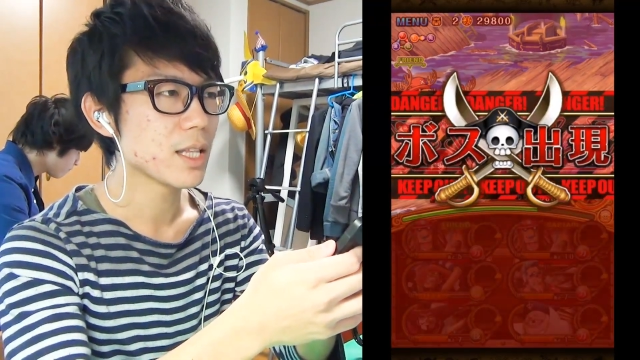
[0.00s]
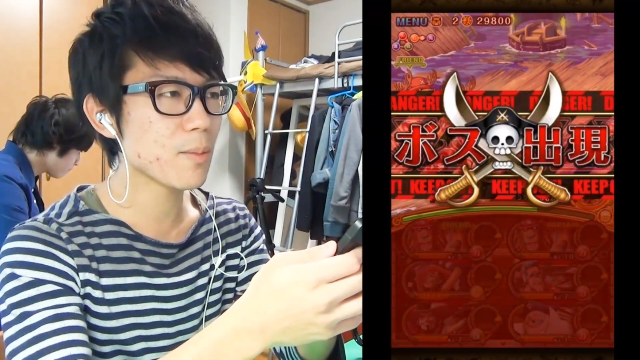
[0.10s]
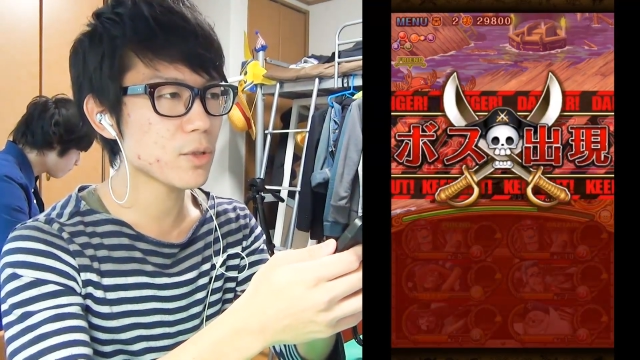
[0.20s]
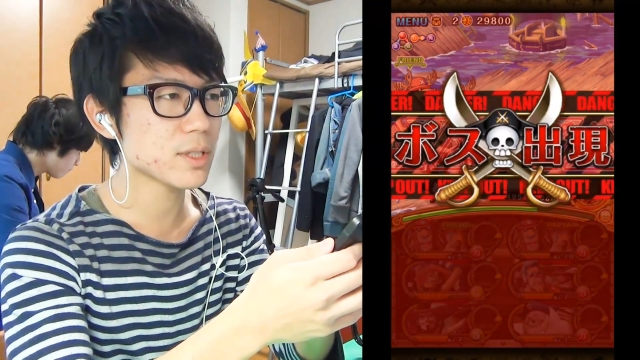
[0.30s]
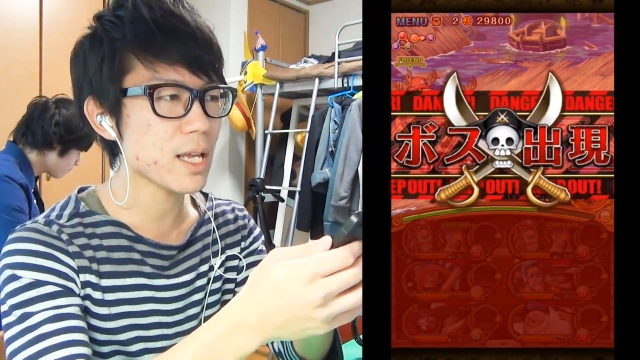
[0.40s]

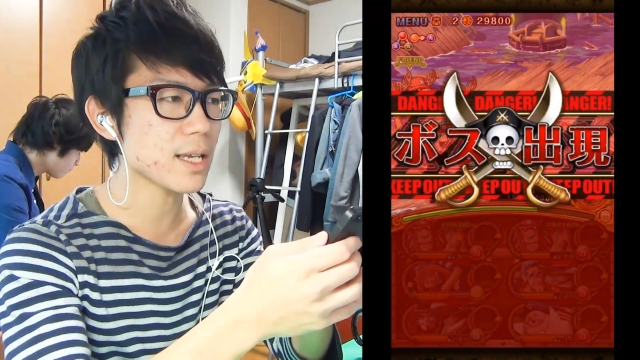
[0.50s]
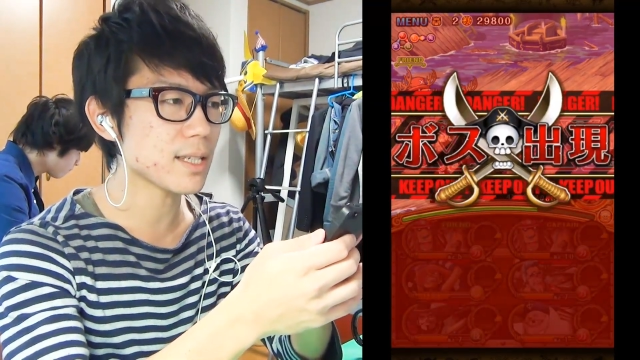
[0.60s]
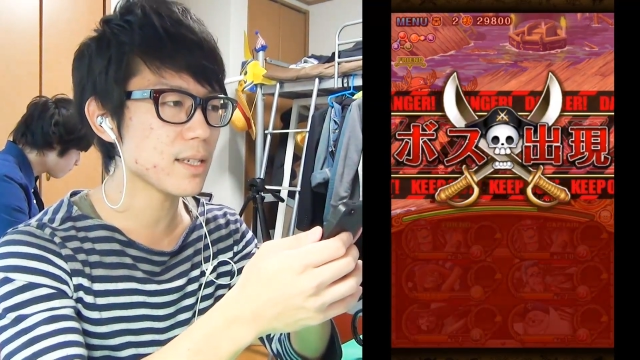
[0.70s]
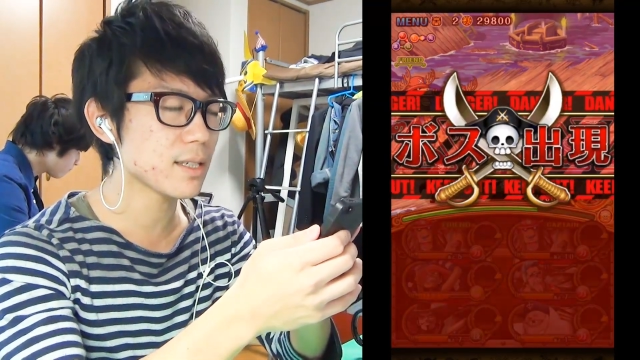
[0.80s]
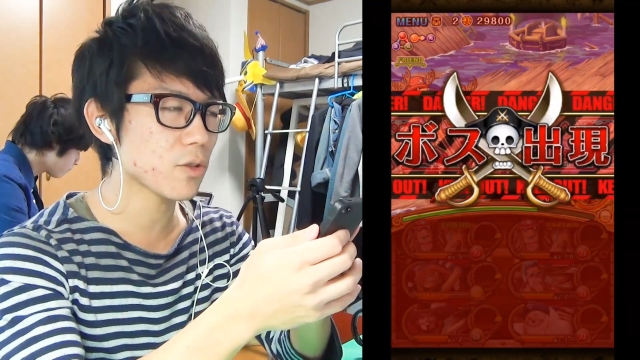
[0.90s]
でボスで
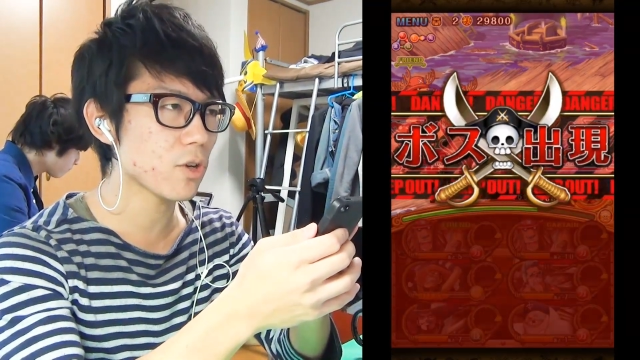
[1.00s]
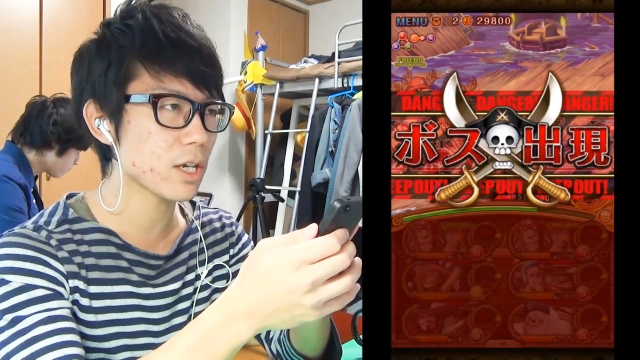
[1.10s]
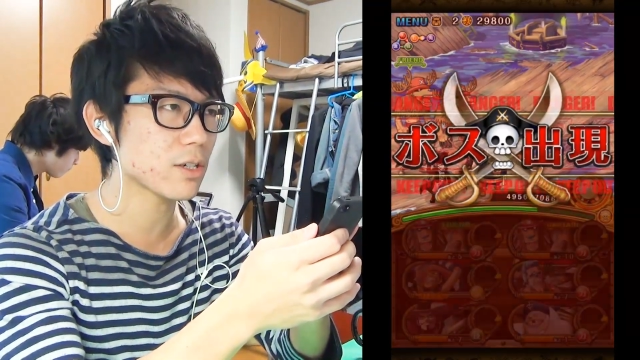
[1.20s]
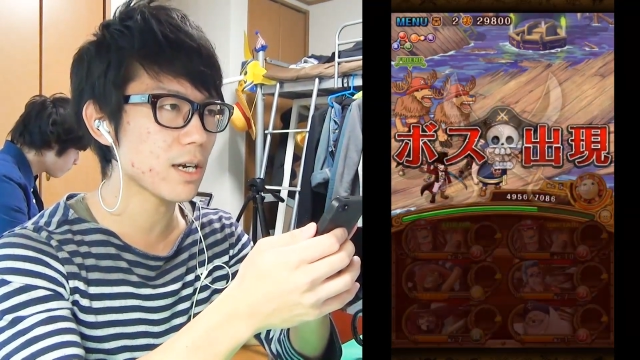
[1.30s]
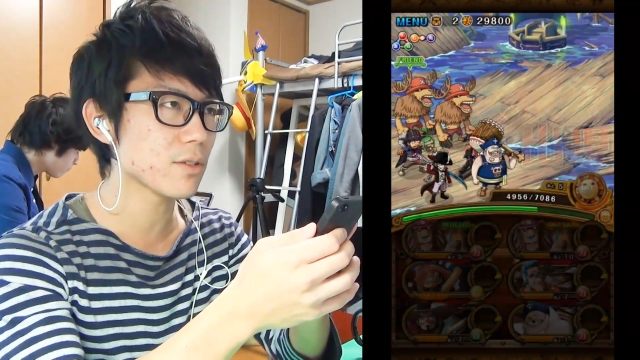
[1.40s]
先制攻
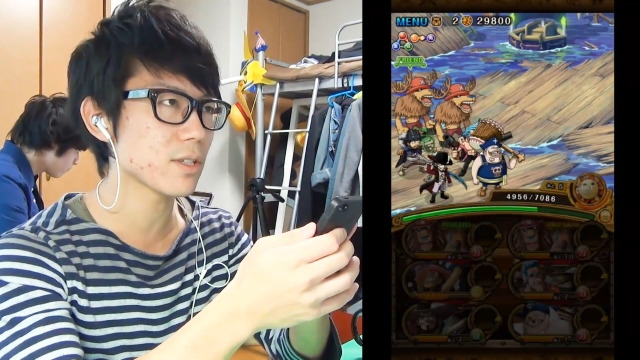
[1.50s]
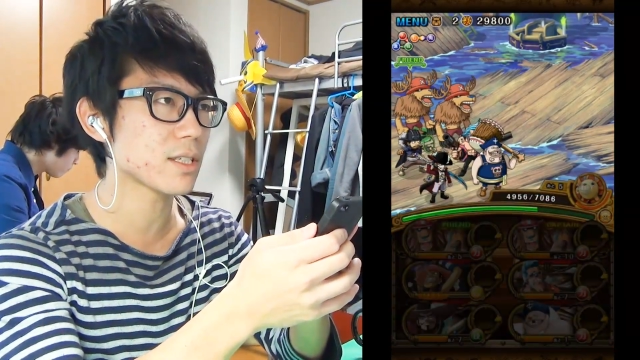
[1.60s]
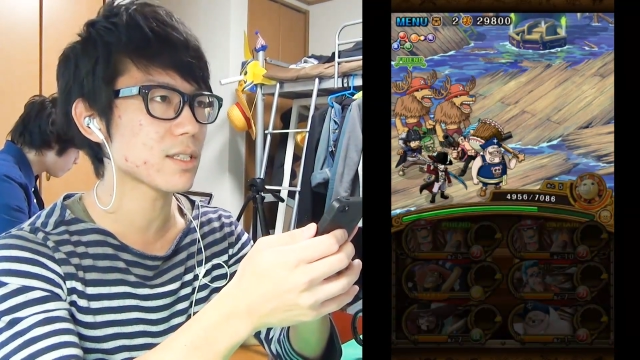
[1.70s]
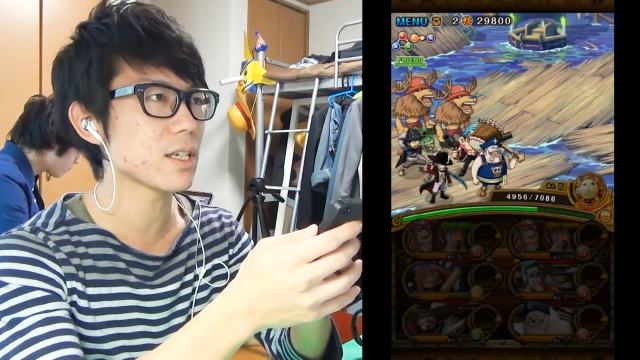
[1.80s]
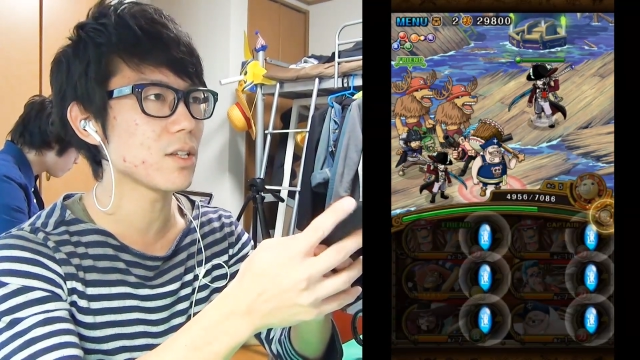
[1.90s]
撃食らうん
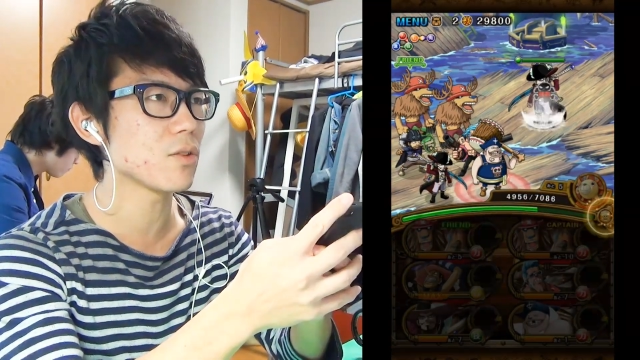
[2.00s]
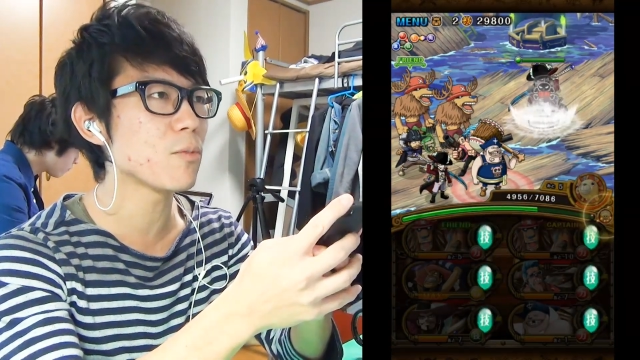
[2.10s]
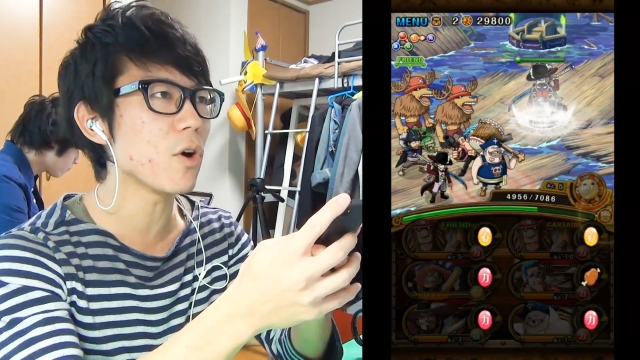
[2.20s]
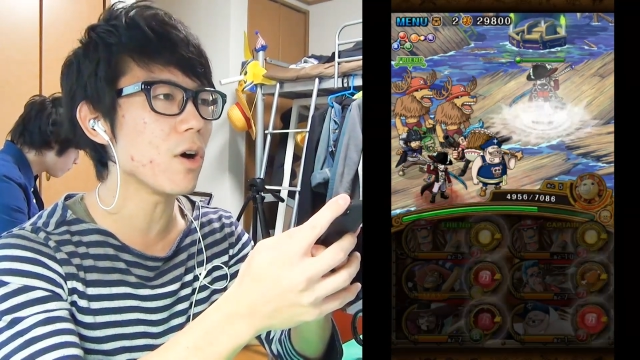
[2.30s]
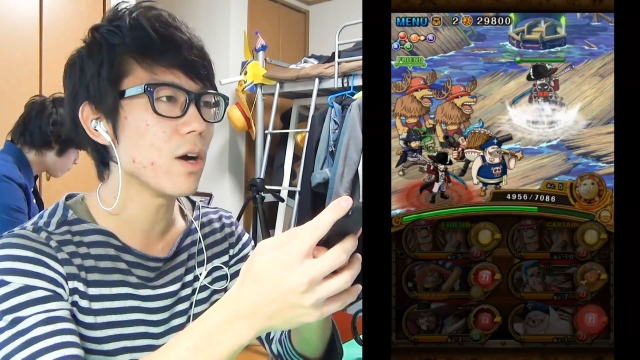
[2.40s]
ですけれど
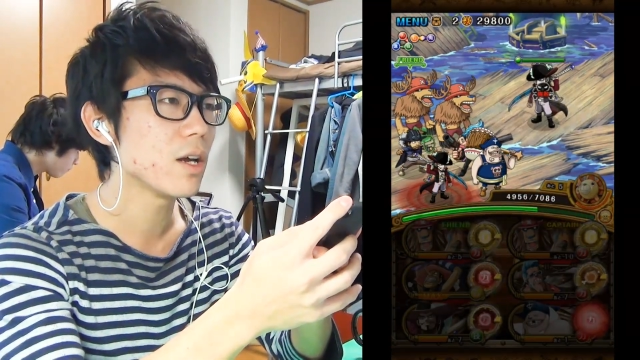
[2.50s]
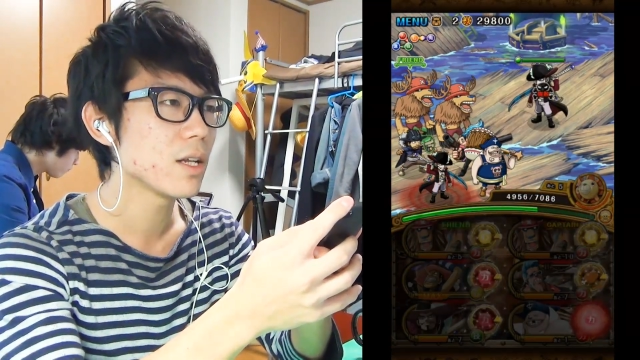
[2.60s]
も